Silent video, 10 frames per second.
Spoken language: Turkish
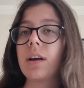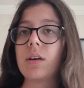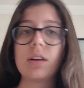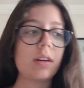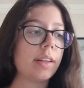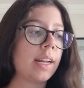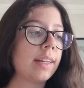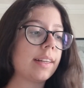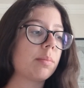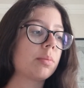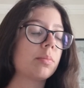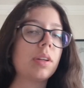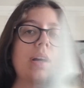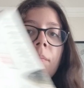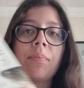Ee, yeni
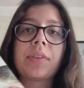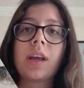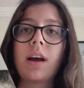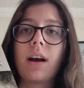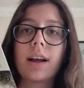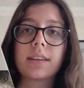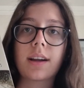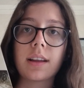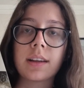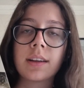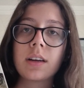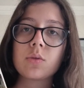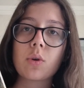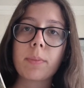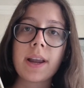kitabımda hayatta
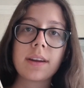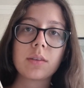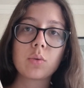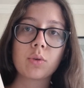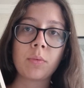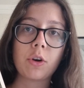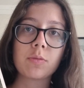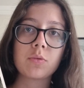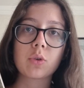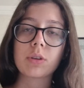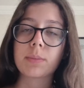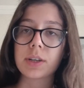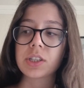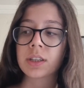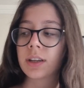kalanlar. Çok beğenerek okumuyorum. Çok da
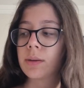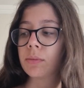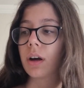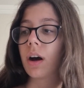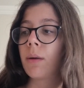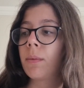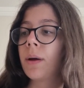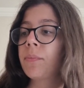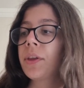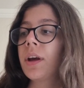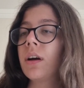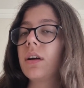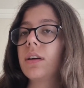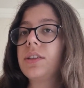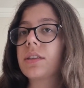başındayım daha ama
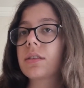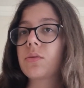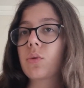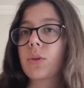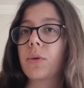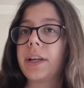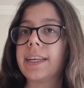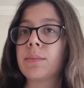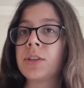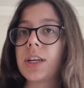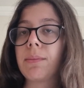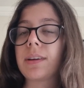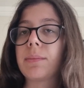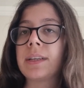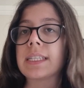açıkçası çok da böyle ilgimi
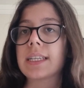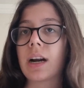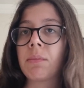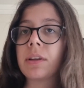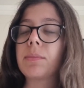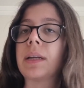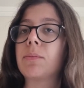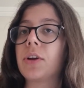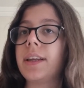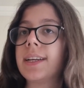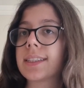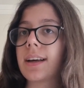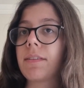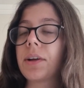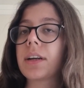çekmedi. Beni sarmadı. Beni böyle ilk
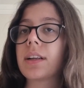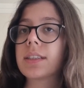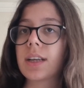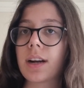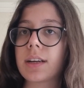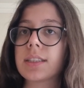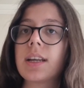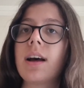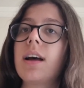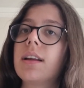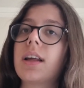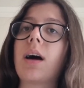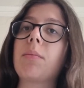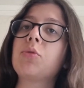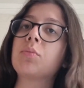sayfalardan sararsa
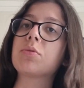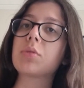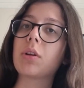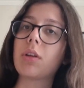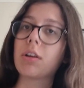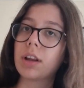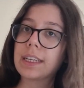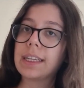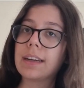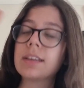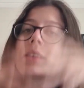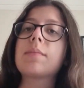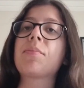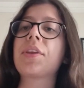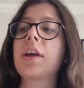tamam dümdüz Allah Allah gideriz.
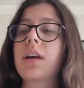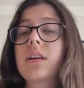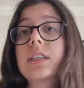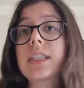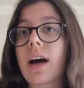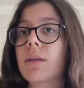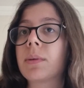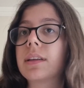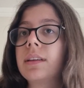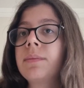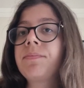Sarmadı.